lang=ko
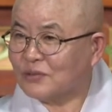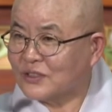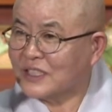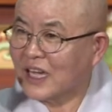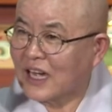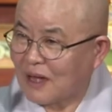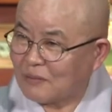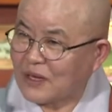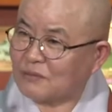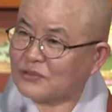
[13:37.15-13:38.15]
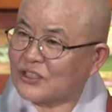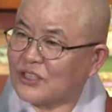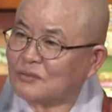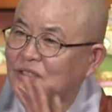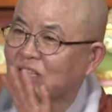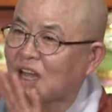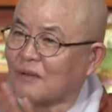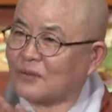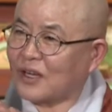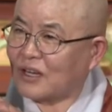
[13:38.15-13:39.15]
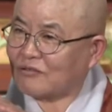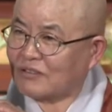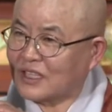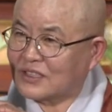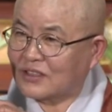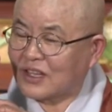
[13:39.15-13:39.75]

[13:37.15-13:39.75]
불생갑이라 부처님은 갑이라국에서